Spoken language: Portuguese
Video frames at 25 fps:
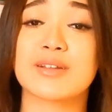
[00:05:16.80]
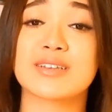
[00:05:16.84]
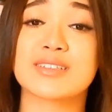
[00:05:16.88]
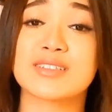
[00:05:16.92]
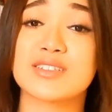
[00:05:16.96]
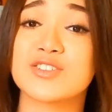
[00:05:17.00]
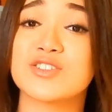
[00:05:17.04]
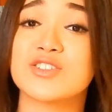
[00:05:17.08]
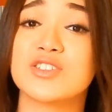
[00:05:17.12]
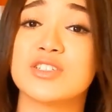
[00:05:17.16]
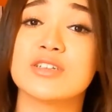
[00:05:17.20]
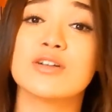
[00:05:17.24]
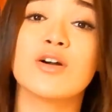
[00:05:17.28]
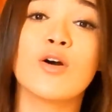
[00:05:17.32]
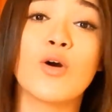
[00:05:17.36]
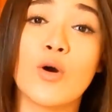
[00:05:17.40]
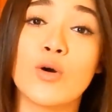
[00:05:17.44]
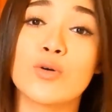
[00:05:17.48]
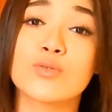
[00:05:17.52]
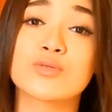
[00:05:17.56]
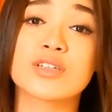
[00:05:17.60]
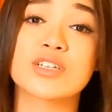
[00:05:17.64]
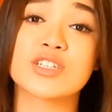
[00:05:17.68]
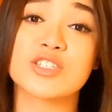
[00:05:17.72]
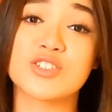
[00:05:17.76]
para assistir
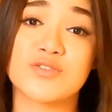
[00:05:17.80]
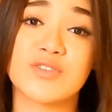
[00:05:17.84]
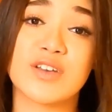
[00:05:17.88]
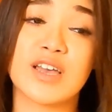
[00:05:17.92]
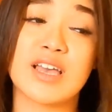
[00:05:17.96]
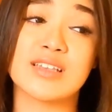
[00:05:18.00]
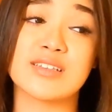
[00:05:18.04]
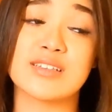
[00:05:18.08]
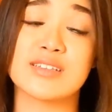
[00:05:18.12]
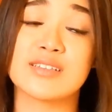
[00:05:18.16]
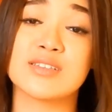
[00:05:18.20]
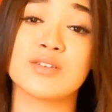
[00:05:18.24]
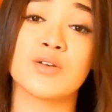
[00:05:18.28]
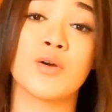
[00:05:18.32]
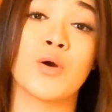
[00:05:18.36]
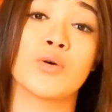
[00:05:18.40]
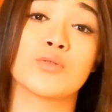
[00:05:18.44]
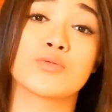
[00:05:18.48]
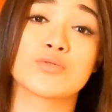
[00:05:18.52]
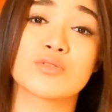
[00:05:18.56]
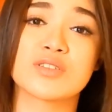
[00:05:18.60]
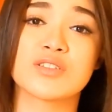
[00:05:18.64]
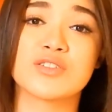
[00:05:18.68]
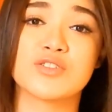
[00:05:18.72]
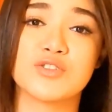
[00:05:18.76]
outras vezes em
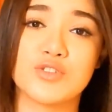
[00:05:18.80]
outros